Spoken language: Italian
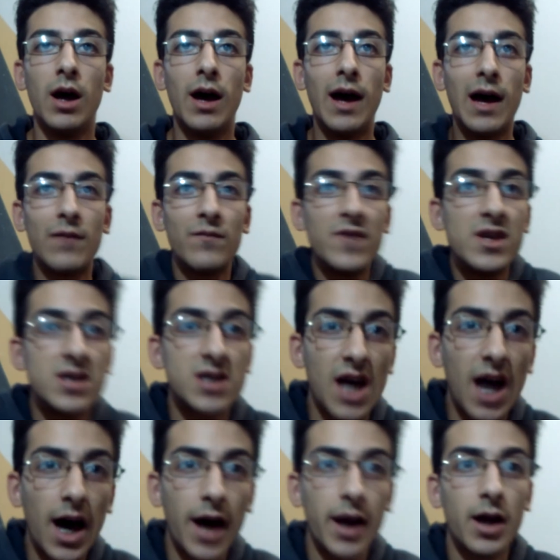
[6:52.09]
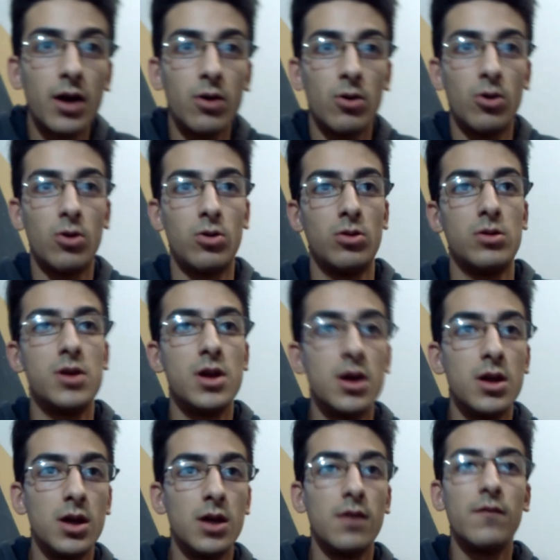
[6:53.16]
avvisare o
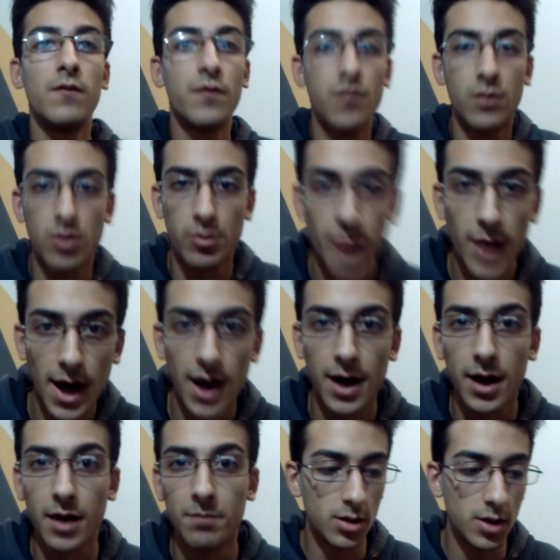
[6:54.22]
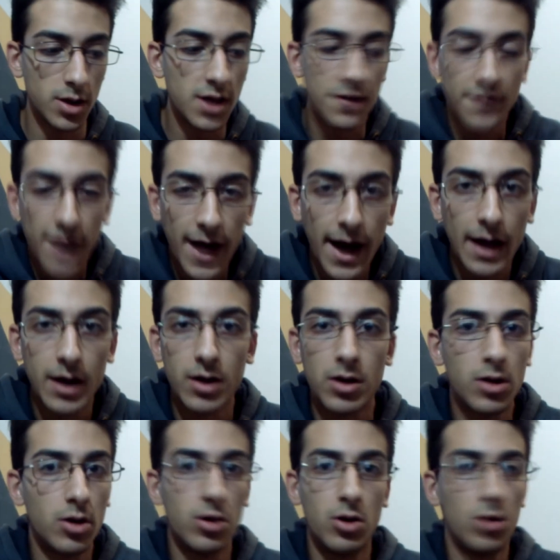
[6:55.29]
di informare i fan
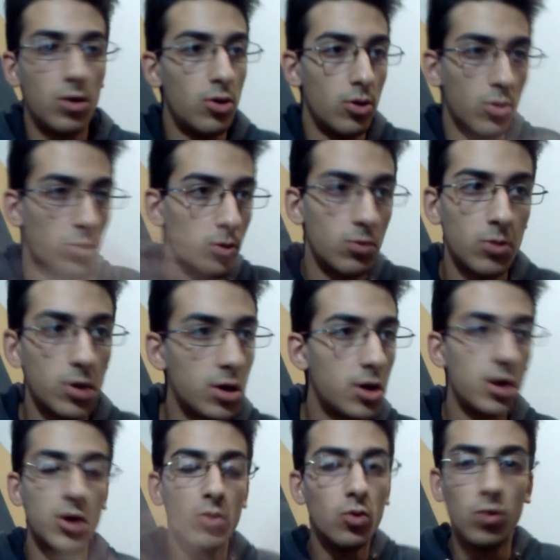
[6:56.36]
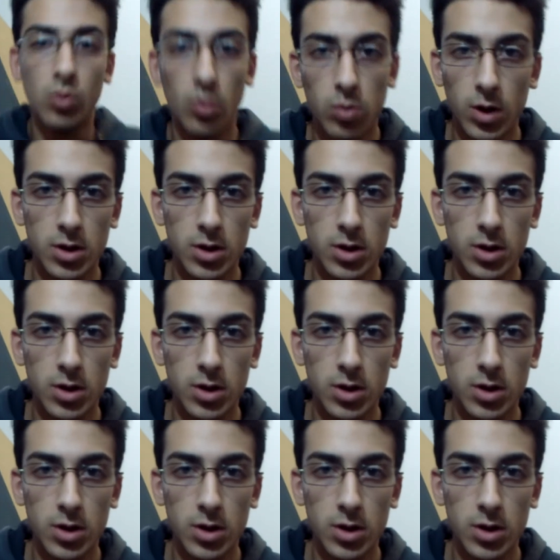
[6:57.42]
o chiunque,